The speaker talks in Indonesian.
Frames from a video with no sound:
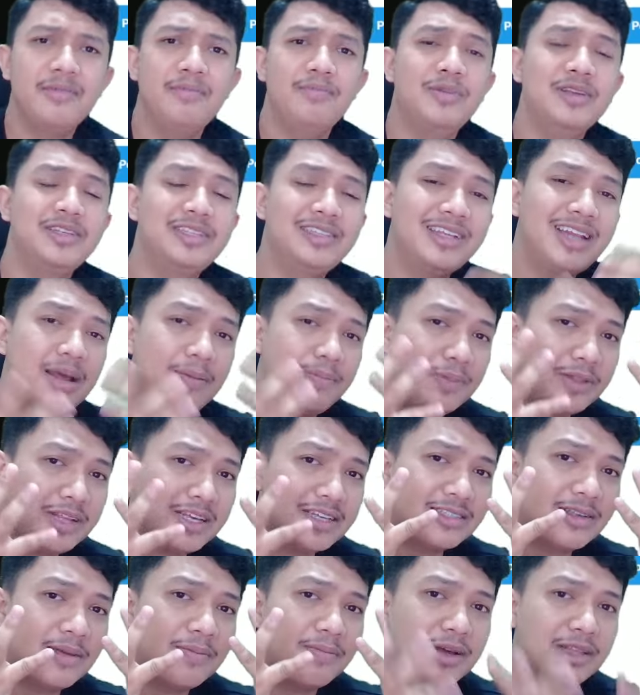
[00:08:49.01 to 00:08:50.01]
bisa dapat
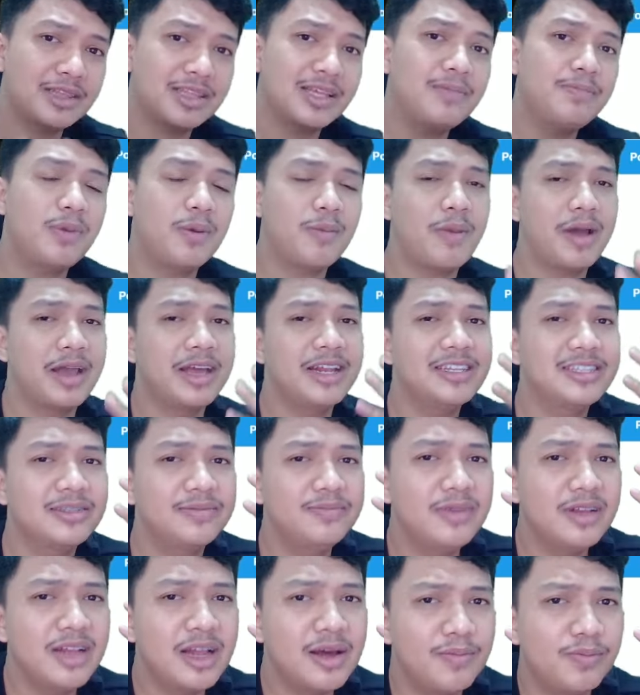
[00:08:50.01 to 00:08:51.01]
kesempatan pemain
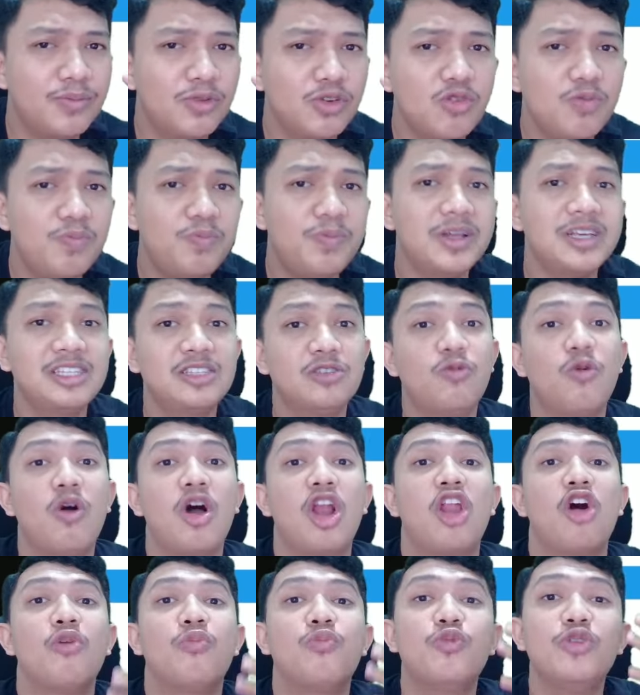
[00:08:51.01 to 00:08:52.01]
90 plus
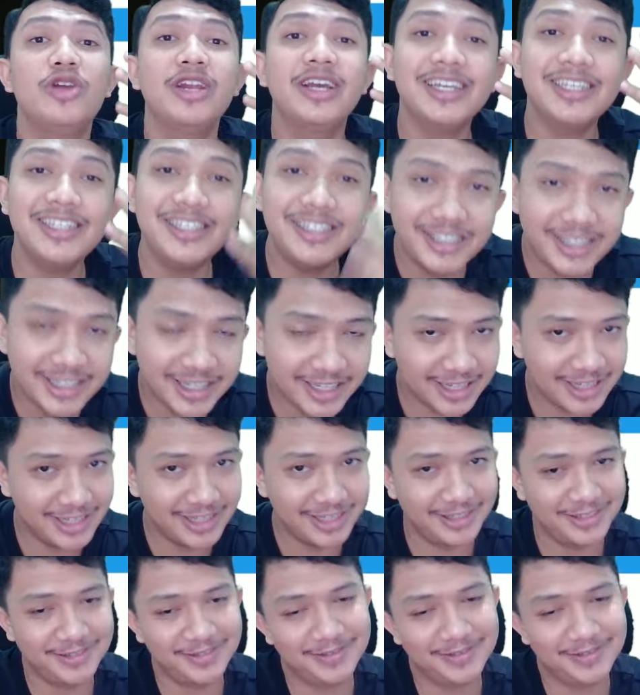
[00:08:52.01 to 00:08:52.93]
walaupun kecil.